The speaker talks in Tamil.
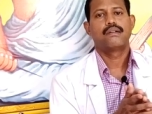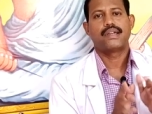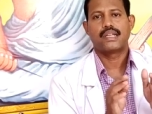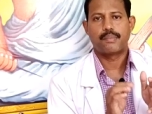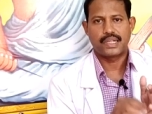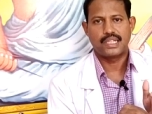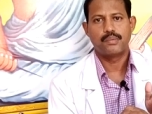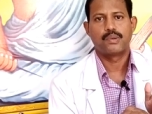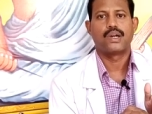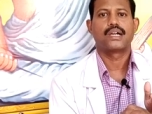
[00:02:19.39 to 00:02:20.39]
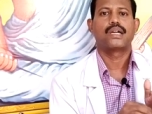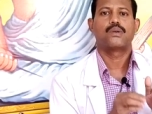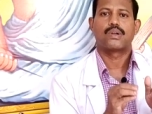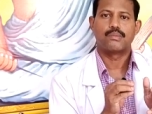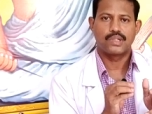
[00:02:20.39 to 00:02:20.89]
வயிறை பட்டினி போடுவாங்க
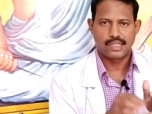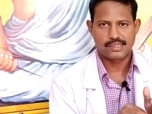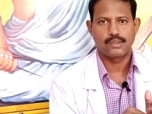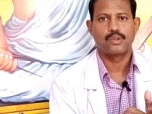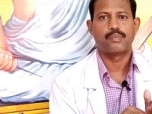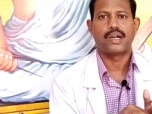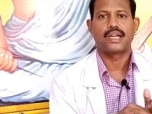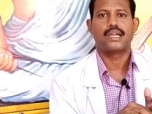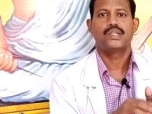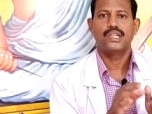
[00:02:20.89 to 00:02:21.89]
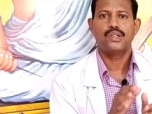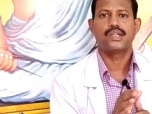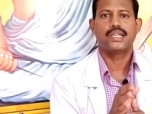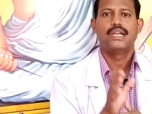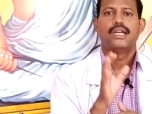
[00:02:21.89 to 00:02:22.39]
உடம்புக்கு ரெஸ்ட்டு கொடுப்பாங்க இன்னொன்று